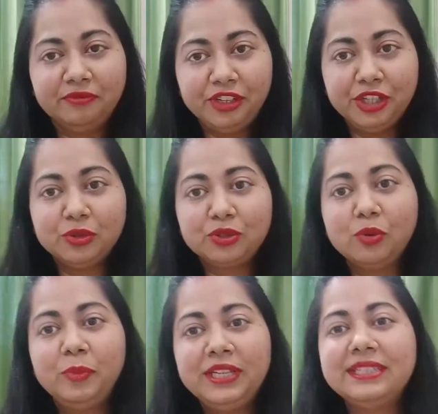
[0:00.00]
वीडियोस को
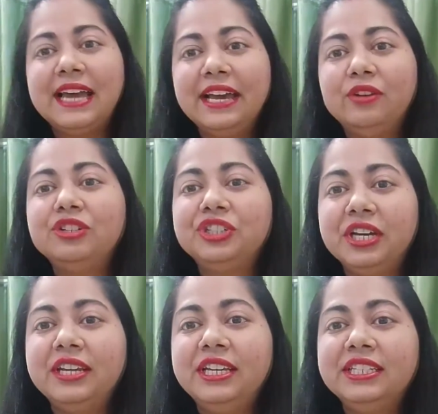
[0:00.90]
प्लीज़ लाइक और
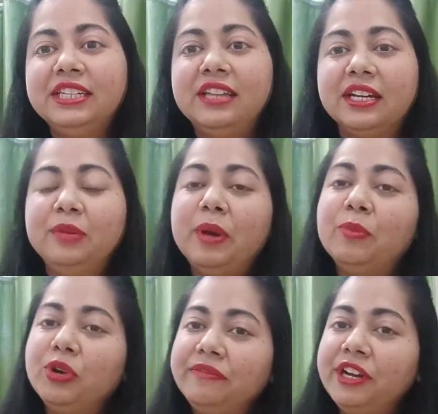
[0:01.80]
शेयर कीजिए ताकि मैं
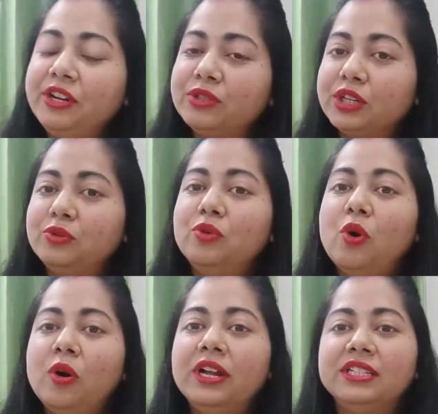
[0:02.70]
मोटिवेट हो सकूं
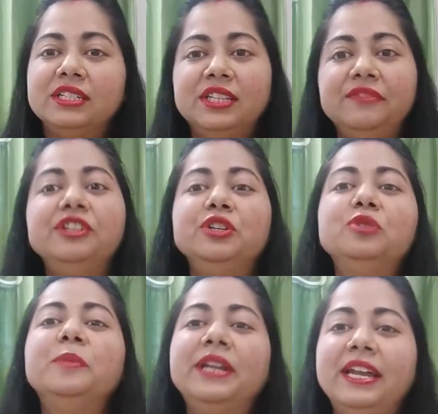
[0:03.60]
और अच्छे अच्छे
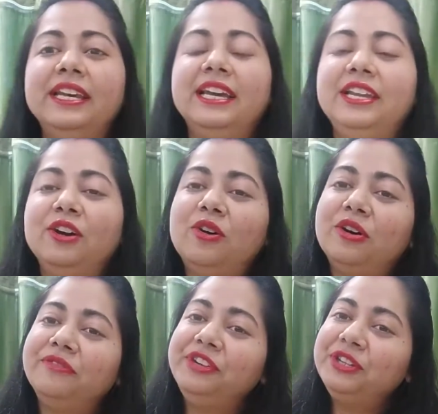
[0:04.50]
वीडियोस बनाने के लिए
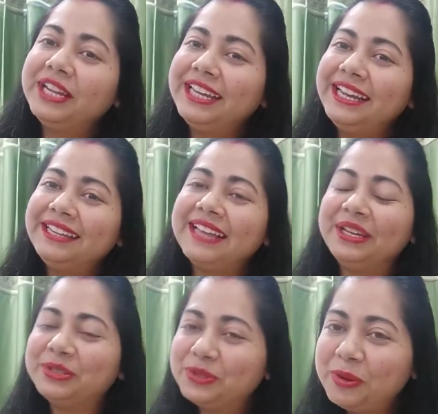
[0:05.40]
और वीडियो देखने के लिए
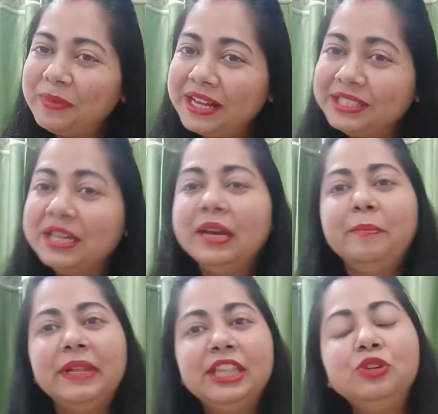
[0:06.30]
थैंक यू सो मच
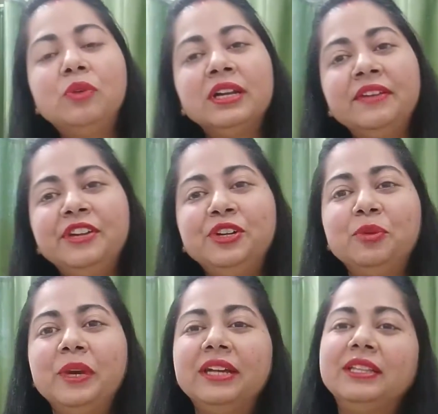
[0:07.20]
मिलती हूँ अगले वीडियो
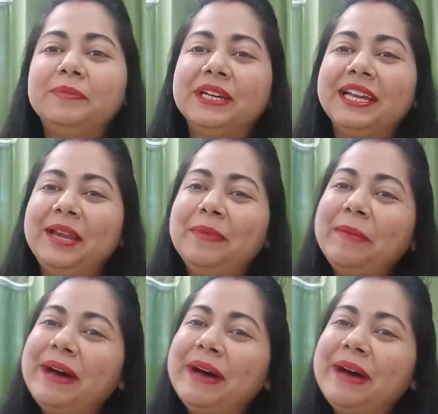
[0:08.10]
में तब तक के लिए बाय